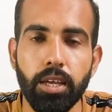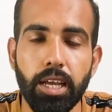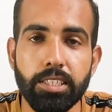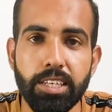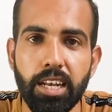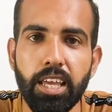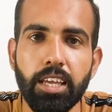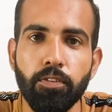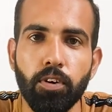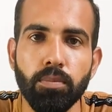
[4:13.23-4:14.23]
एक चेन्नई
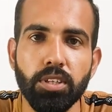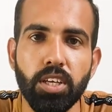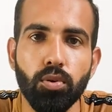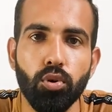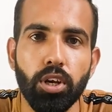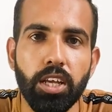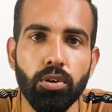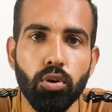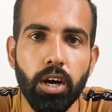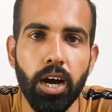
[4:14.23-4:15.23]
की फर्म थी उन्होंने
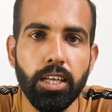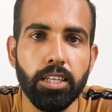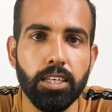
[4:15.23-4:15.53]
इनको कहा